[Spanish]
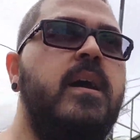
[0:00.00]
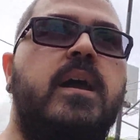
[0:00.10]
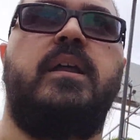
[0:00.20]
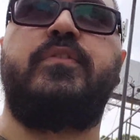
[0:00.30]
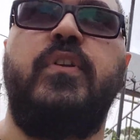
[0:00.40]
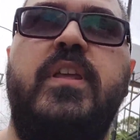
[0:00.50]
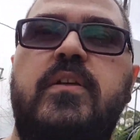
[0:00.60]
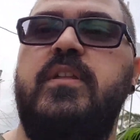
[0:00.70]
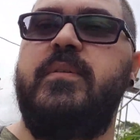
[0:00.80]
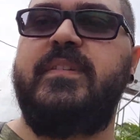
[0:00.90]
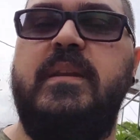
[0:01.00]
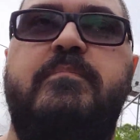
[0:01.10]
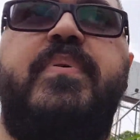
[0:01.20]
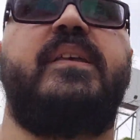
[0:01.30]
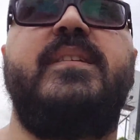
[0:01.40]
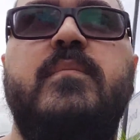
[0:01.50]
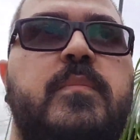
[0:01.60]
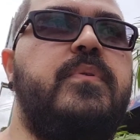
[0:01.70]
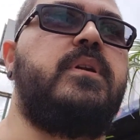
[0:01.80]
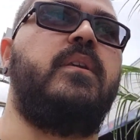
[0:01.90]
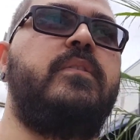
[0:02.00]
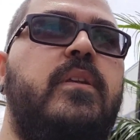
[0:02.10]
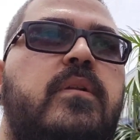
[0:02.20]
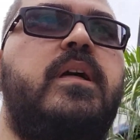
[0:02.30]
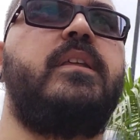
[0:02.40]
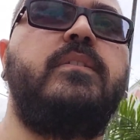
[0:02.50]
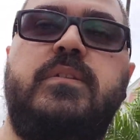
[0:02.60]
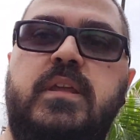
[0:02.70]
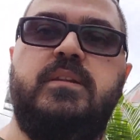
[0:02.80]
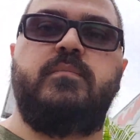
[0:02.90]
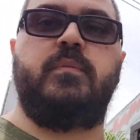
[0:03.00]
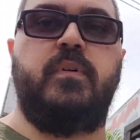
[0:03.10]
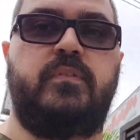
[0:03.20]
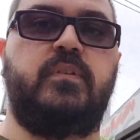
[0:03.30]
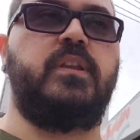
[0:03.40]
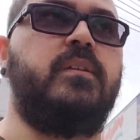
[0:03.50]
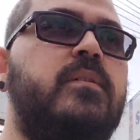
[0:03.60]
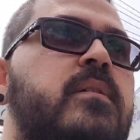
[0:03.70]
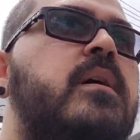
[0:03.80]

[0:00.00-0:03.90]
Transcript: El sonido debe ser pésimo porque los celulares no tienen muy buen sonido.